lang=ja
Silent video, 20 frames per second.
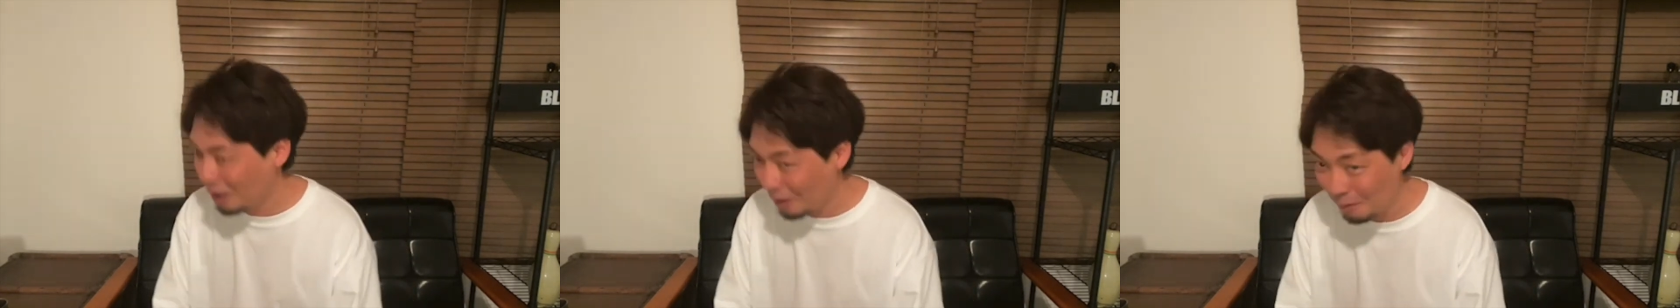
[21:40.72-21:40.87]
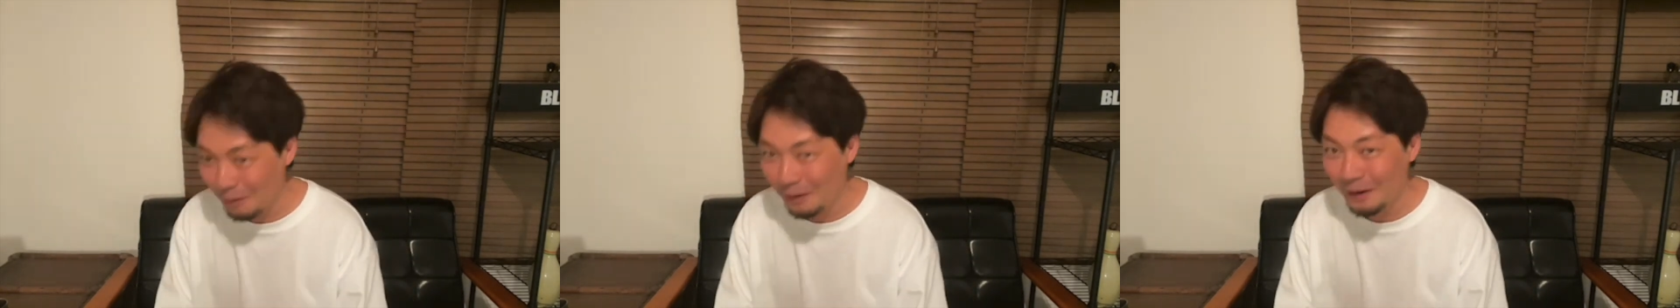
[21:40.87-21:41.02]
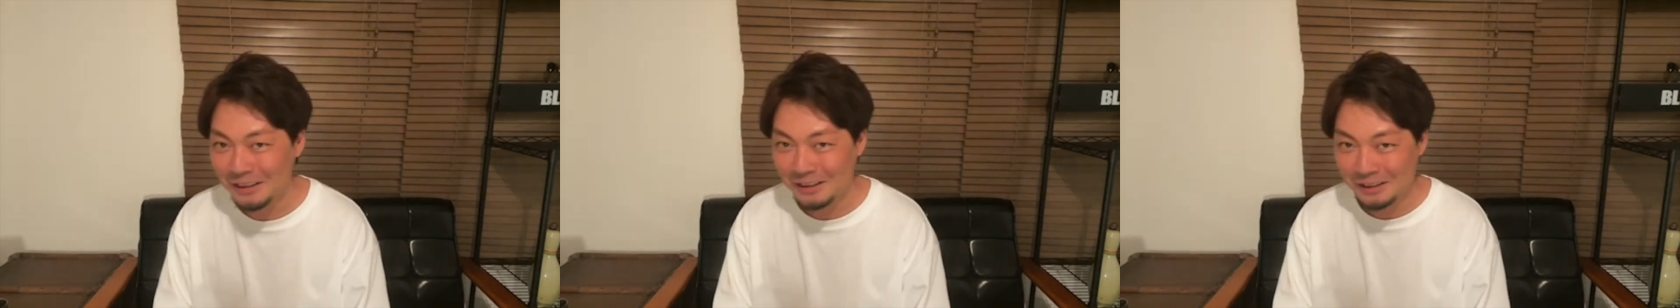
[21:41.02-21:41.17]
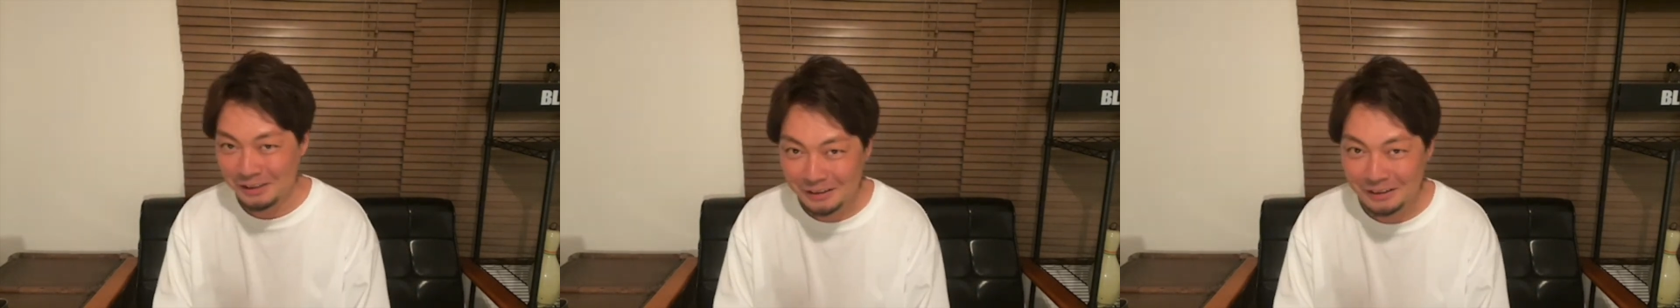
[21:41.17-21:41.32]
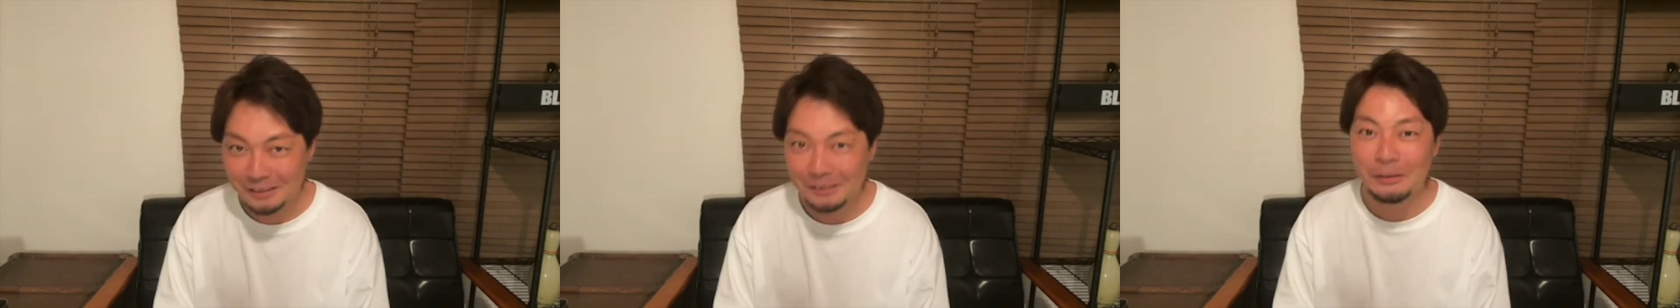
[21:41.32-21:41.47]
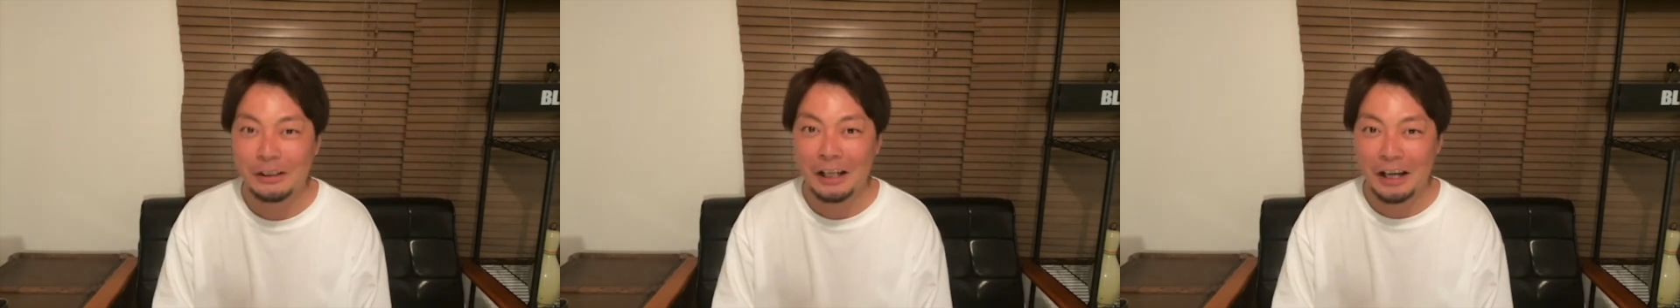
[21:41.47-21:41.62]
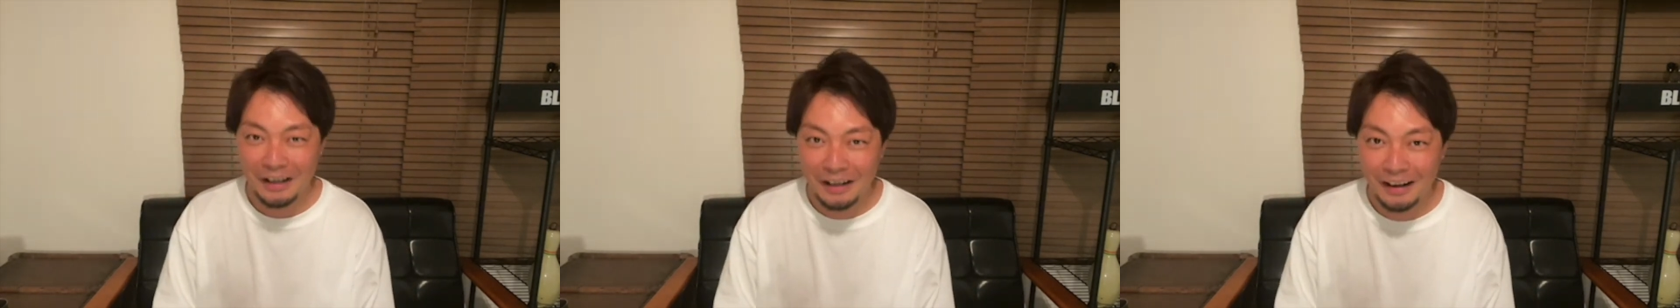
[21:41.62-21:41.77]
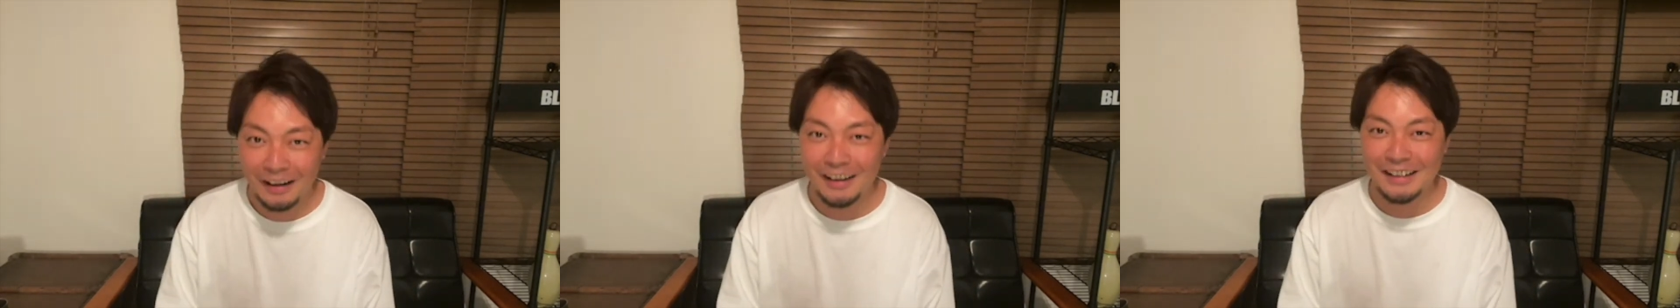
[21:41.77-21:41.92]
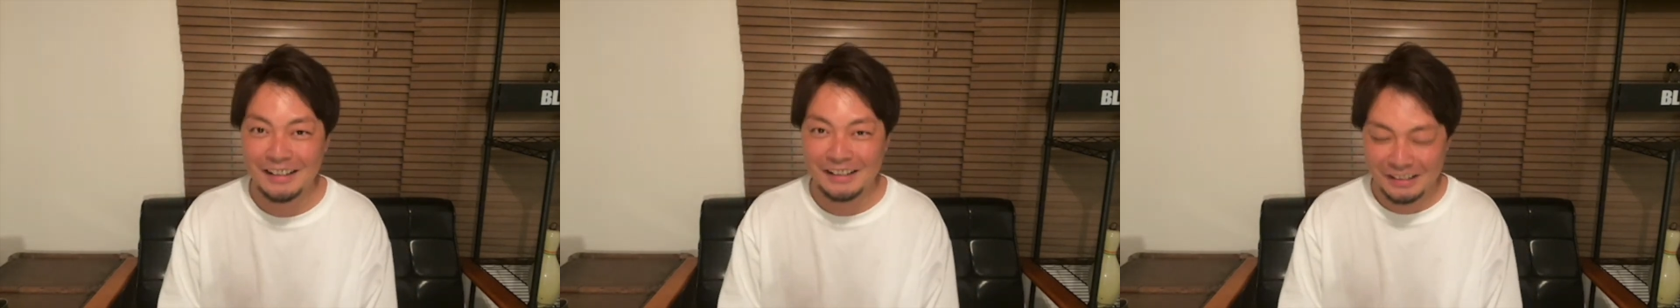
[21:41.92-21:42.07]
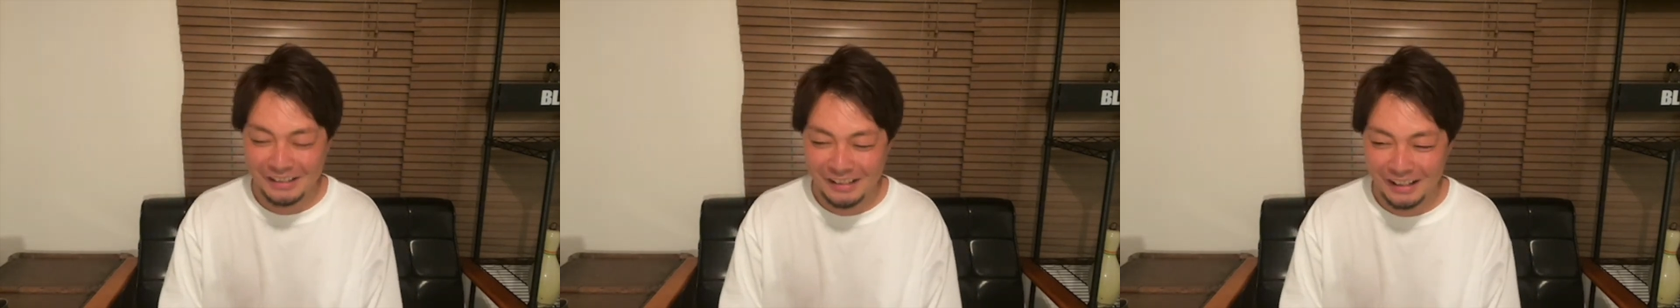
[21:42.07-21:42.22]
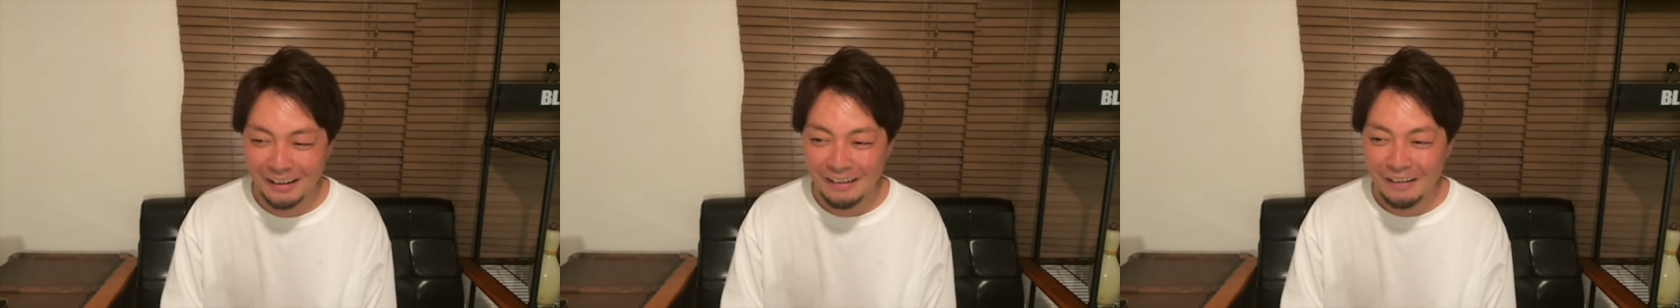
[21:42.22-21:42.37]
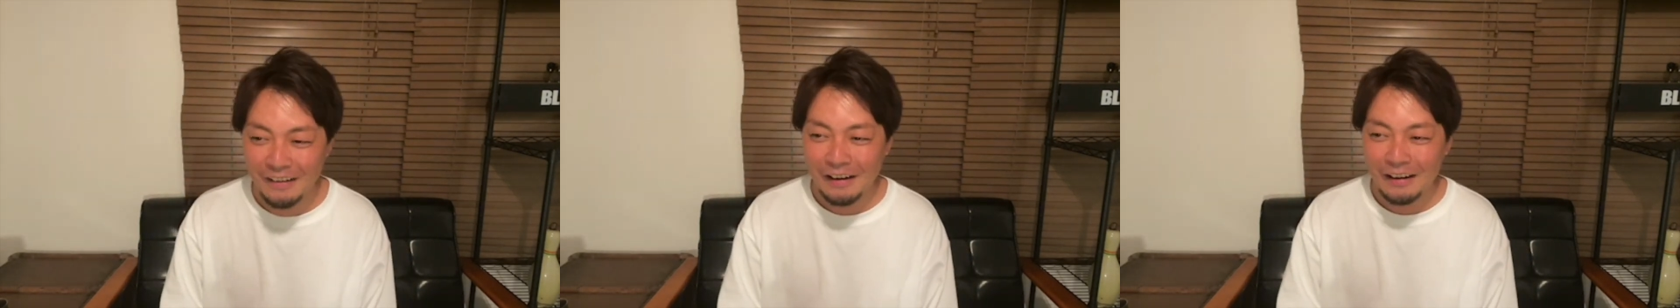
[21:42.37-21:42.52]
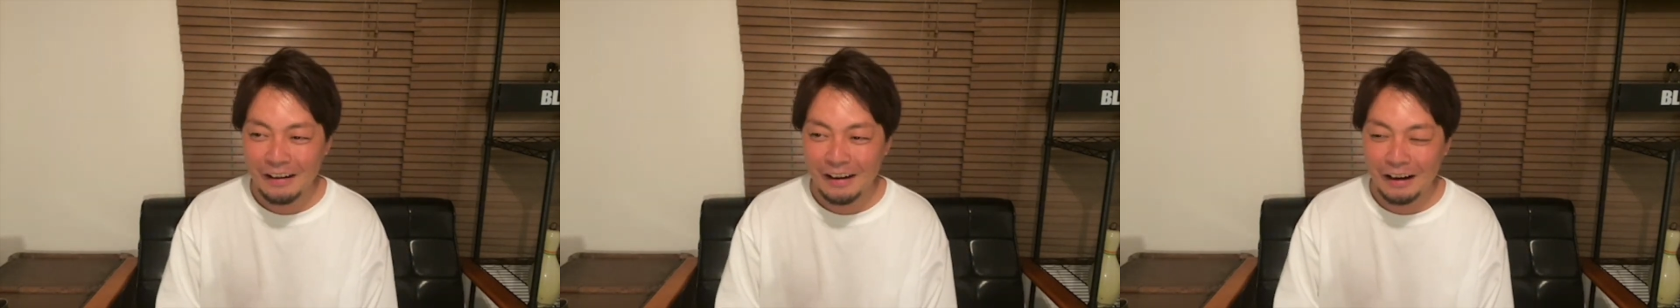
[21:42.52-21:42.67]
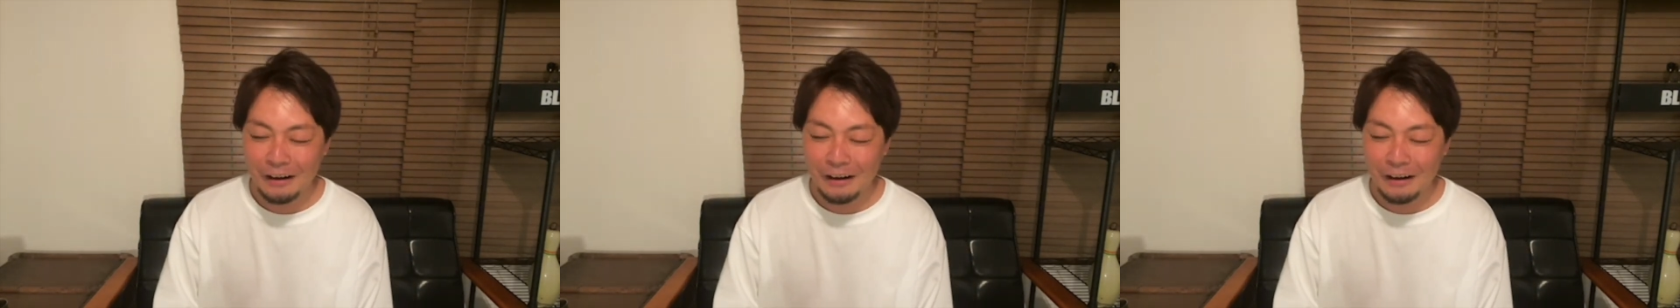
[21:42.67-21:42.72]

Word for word: うございます、みたいな感じで、